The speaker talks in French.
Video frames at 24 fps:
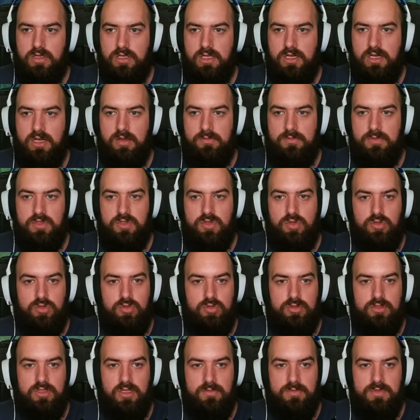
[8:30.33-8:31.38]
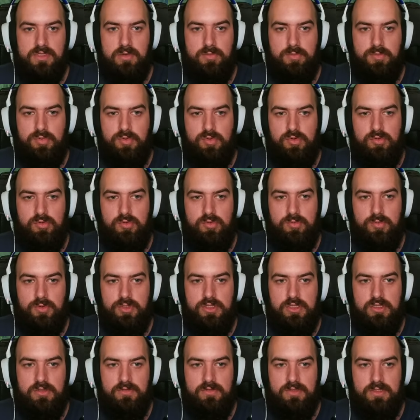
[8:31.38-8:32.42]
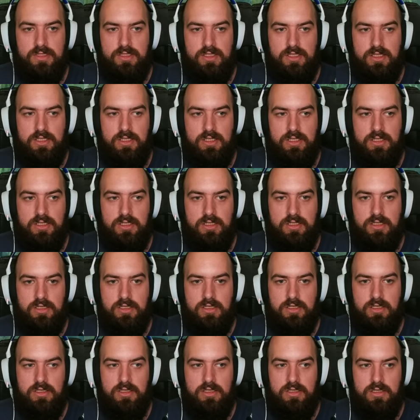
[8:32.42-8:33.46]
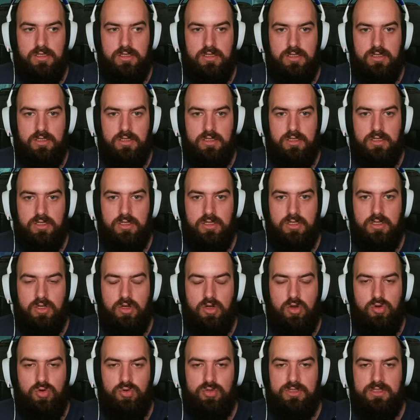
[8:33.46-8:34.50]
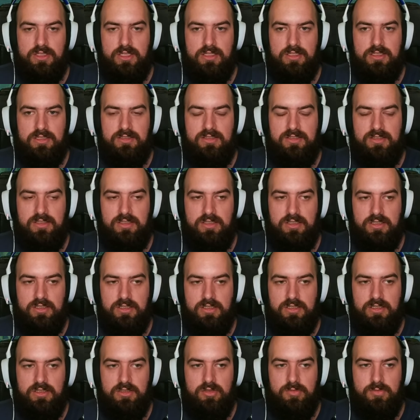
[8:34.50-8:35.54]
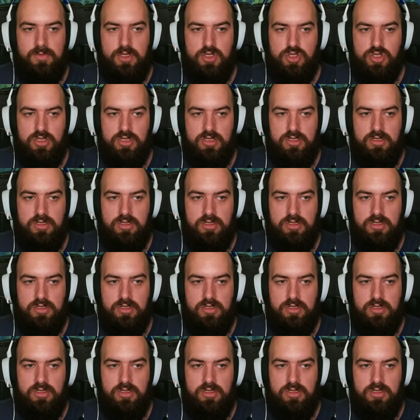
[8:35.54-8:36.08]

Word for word: Elle l'a amené sur le totem, ça peut le motiver à... Oh, le dédard était euh, dommage.